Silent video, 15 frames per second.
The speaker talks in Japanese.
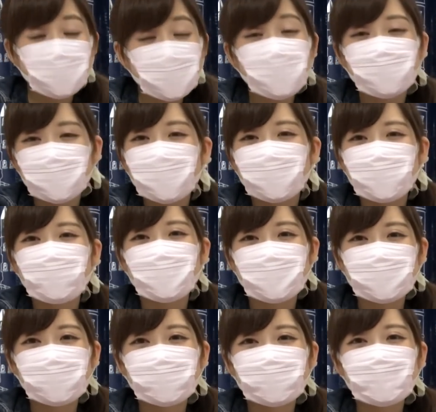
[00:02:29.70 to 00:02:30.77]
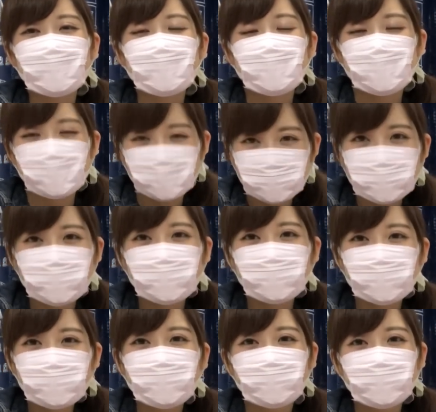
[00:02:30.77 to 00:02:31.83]
それぐらいありましたう
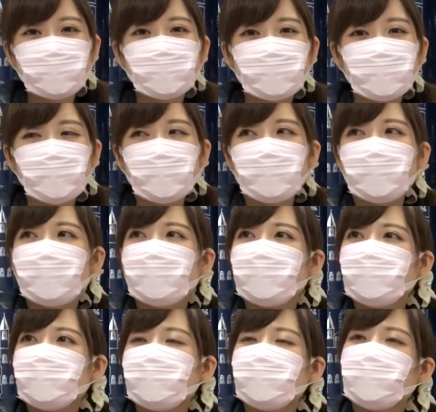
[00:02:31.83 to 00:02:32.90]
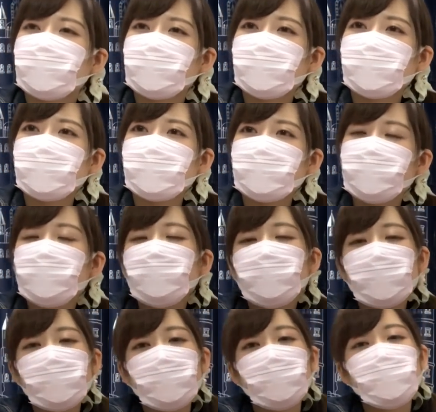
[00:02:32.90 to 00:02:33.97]
んいやそん
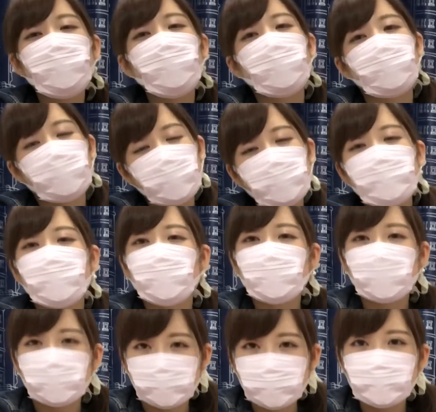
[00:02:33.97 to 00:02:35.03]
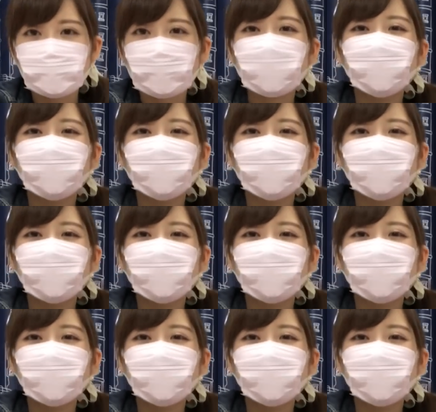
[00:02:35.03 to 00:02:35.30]
なにいるのかなっていうぐらいね